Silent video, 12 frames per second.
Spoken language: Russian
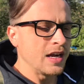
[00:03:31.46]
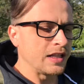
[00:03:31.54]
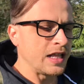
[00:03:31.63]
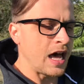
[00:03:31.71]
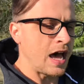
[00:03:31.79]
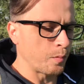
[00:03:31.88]

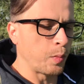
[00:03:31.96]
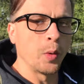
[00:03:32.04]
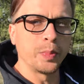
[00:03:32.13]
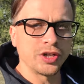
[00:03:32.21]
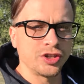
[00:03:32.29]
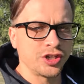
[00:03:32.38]
на
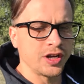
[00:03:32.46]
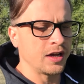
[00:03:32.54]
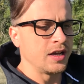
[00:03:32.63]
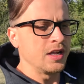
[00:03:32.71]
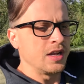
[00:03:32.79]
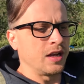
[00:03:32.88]
поприще
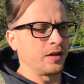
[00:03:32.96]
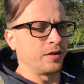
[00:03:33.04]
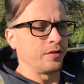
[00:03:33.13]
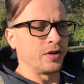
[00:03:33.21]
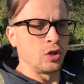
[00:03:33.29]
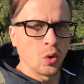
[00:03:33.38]

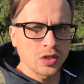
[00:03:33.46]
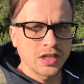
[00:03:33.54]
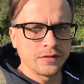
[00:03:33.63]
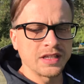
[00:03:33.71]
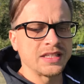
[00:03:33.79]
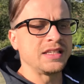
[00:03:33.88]
э,
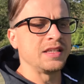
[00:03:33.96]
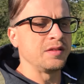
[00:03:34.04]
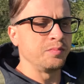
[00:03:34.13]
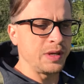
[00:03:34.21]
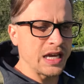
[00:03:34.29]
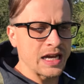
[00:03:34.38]
выносливости,
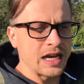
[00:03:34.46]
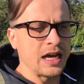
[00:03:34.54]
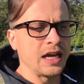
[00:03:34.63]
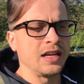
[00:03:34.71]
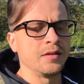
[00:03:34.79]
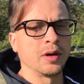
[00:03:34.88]

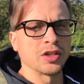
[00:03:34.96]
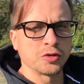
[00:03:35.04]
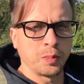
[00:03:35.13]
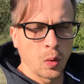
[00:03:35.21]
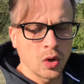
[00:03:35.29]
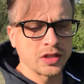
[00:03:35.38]
бега, либо
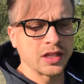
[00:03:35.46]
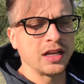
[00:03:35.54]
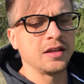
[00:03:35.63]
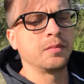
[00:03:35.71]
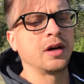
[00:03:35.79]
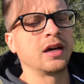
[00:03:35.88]
спорта,
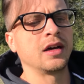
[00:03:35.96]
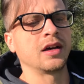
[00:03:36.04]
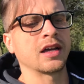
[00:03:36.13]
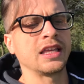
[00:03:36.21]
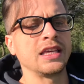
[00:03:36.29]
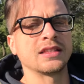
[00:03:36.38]
либо
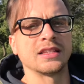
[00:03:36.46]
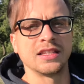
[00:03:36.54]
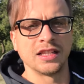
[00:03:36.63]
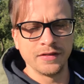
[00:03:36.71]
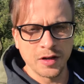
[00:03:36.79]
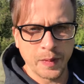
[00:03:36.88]
каких-то
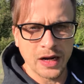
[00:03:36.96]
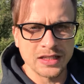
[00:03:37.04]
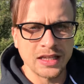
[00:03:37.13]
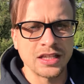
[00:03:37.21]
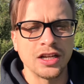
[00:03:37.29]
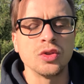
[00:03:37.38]
силовых
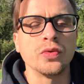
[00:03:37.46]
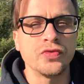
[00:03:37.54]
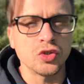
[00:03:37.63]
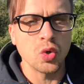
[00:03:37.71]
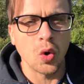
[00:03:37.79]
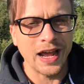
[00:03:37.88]
показателей. Но
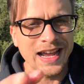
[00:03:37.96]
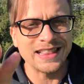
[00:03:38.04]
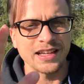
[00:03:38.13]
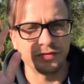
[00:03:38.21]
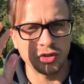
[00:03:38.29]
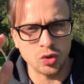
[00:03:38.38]
все
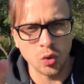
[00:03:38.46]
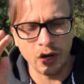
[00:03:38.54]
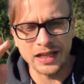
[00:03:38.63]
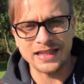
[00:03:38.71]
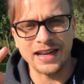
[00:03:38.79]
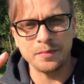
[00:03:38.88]
это, все
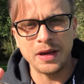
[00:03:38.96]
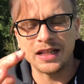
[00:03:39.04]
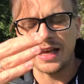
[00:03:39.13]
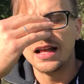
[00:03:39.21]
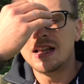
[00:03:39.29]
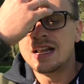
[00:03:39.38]
это, ребята,